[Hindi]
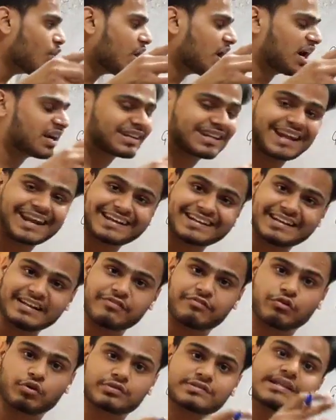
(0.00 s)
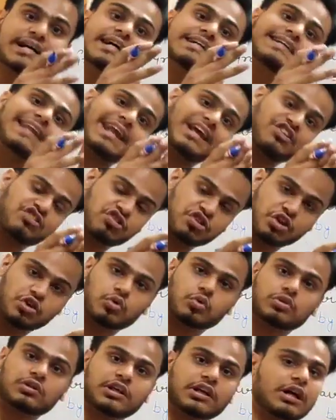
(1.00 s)
वो अट्रैक्टिव फोर्स है
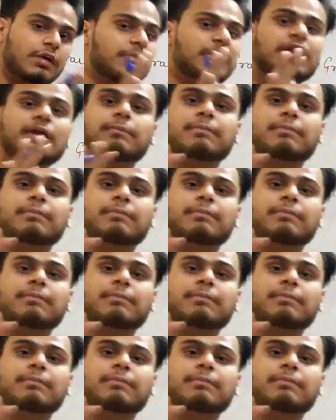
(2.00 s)
अट्रैक्शन होती है कभी